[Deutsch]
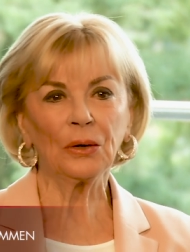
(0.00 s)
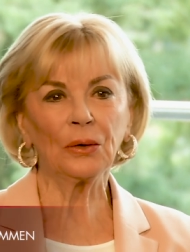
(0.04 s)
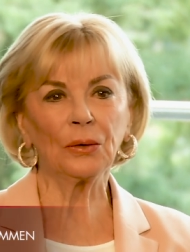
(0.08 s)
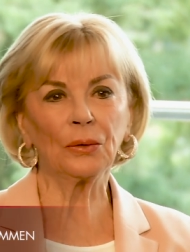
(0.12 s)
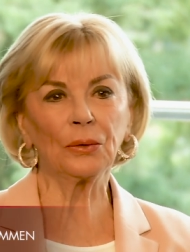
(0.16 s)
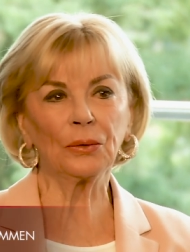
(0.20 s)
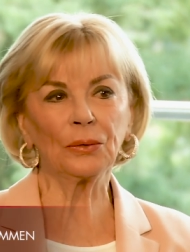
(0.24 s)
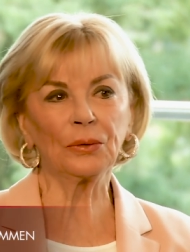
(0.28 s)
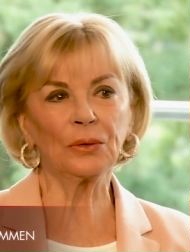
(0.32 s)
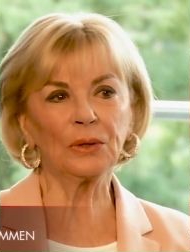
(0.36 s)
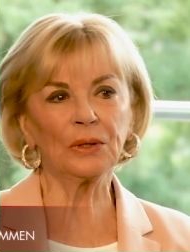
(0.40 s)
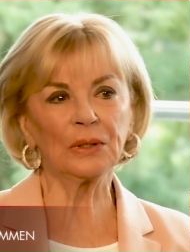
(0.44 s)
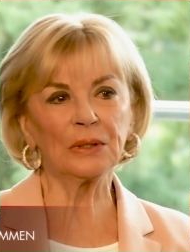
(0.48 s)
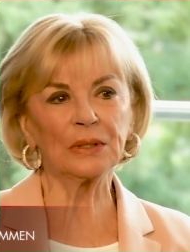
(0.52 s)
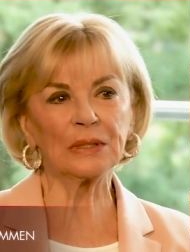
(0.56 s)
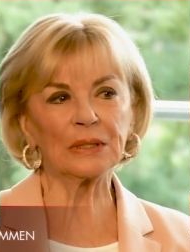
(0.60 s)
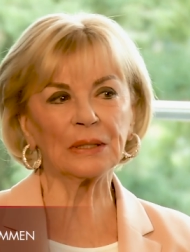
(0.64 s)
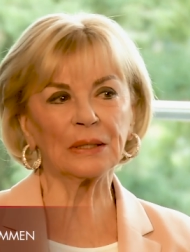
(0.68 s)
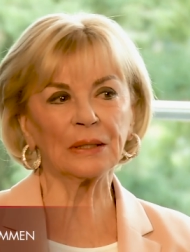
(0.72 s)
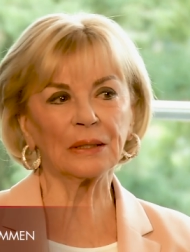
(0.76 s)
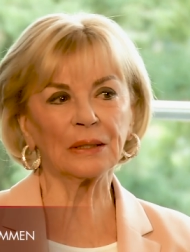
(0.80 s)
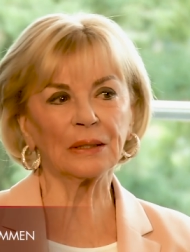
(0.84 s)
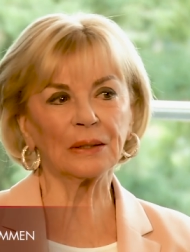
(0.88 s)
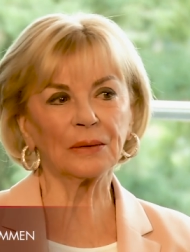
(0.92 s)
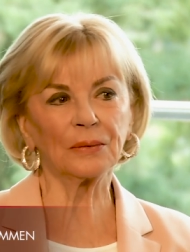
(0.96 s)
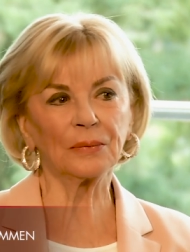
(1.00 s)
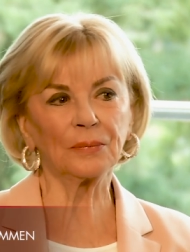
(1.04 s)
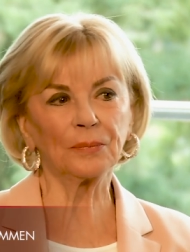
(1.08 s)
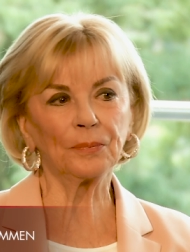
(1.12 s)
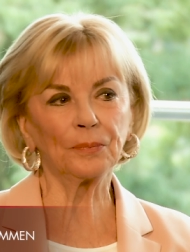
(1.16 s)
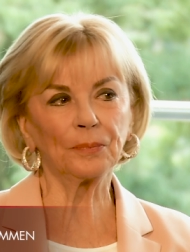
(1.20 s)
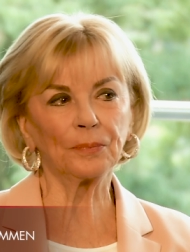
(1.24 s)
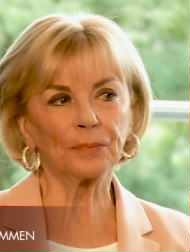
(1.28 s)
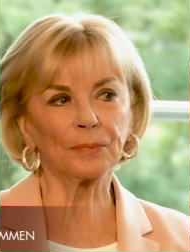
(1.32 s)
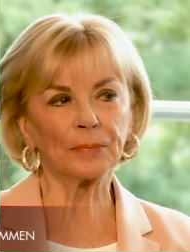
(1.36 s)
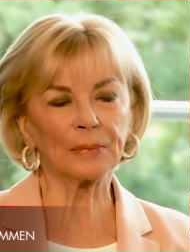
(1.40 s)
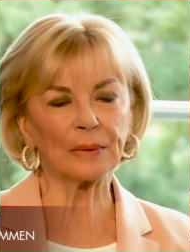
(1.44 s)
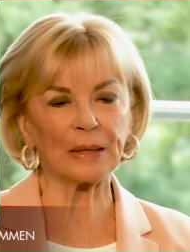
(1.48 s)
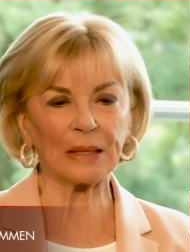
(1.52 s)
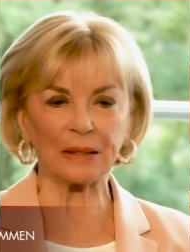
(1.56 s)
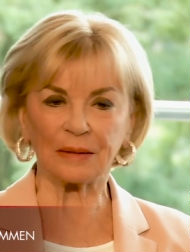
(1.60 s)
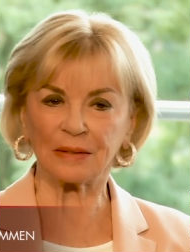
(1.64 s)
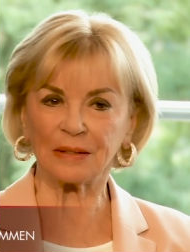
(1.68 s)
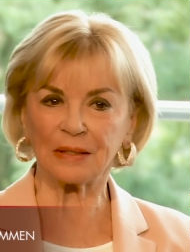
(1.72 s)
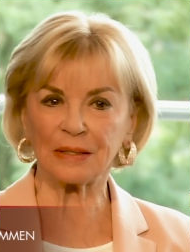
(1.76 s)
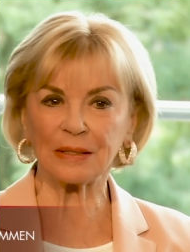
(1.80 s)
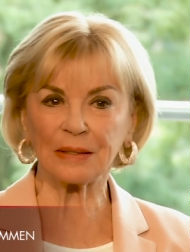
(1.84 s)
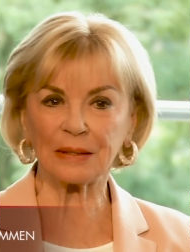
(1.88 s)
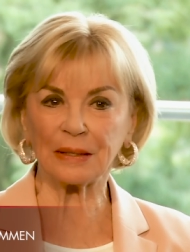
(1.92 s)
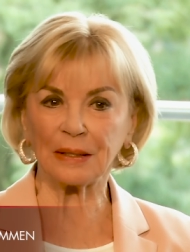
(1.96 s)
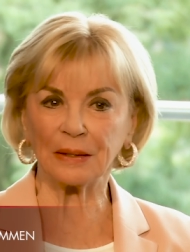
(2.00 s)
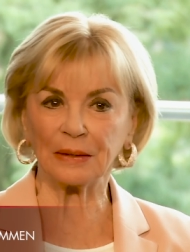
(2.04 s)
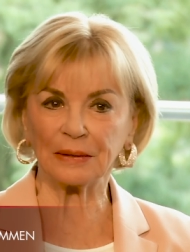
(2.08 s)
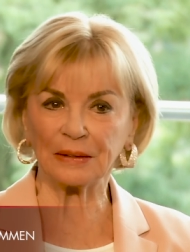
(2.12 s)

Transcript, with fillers: Und ähm, das ist,